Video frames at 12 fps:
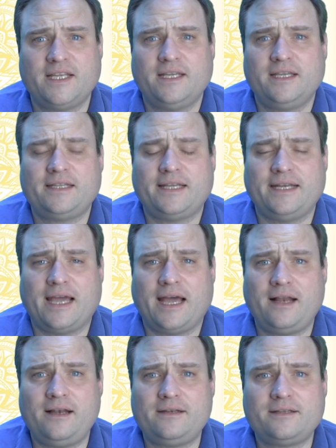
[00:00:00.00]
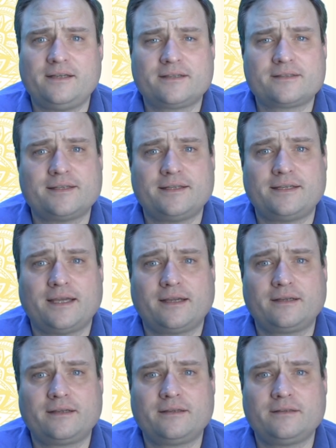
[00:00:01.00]
Deine
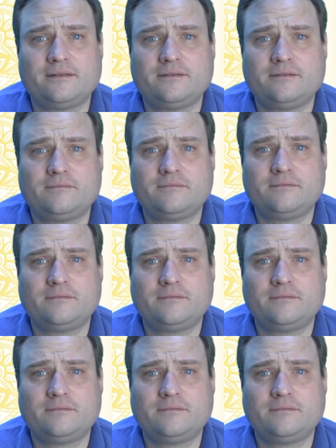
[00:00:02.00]
Alltagsgedanken,